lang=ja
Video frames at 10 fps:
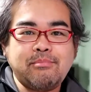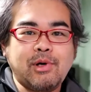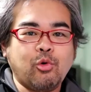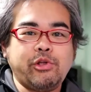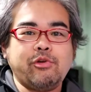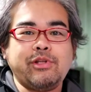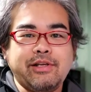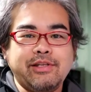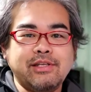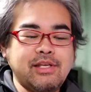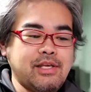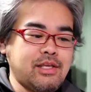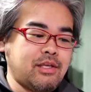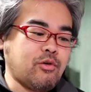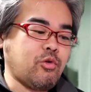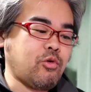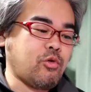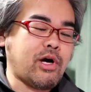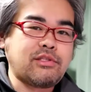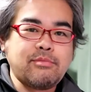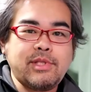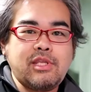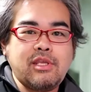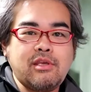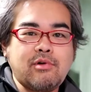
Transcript: まあ、オーディオなりをこう集めて